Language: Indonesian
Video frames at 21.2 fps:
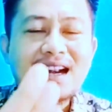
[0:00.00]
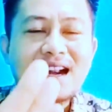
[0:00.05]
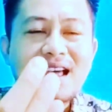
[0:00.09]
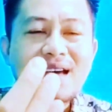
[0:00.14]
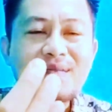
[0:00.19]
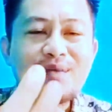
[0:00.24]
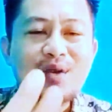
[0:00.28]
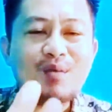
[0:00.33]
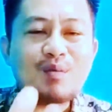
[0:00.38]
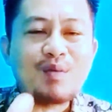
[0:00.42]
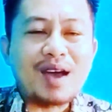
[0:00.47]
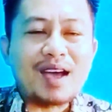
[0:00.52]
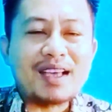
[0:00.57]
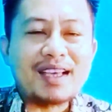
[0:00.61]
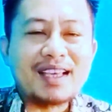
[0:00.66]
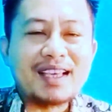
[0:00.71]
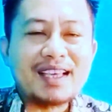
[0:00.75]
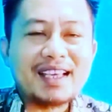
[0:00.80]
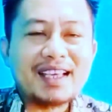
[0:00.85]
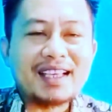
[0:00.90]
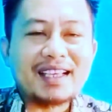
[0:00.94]
Rabu
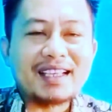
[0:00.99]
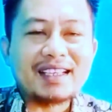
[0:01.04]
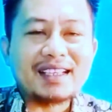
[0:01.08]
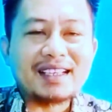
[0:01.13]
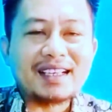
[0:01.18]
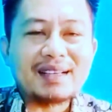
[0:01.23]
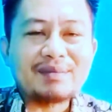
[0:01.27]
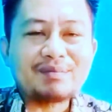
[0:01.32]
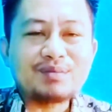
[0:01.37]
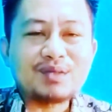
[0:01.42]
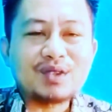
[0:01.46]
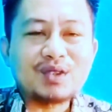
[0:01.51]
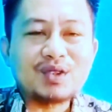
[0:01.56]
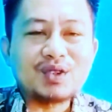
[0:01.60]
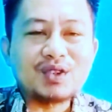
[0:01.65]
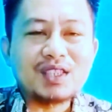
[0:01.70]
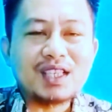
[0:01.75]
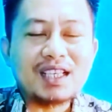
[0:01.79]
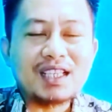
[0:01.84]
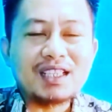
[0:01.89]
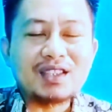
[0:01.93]
Pahing,
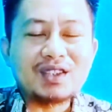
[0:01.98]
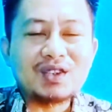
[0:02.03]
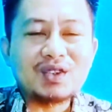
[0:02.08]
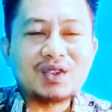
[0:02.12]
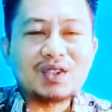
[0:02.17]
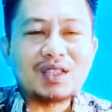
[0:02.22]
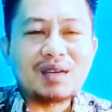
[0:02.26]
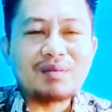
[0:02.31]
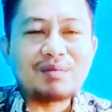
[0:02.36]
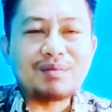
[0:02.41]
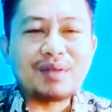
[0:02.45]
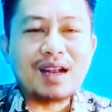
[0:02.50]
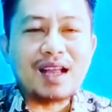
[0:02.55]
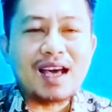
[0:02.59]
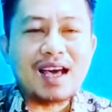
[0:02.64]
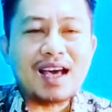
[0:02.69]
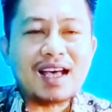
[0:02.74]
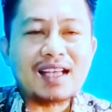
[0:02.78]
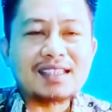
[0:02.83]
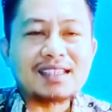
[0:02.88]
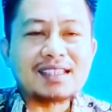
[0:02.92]
Neptunya itu
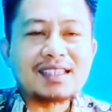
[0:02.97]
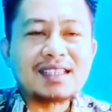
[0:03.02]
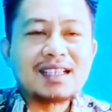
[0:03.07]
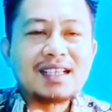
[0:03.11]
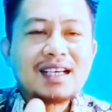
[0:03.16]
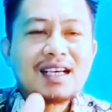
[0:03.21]
16.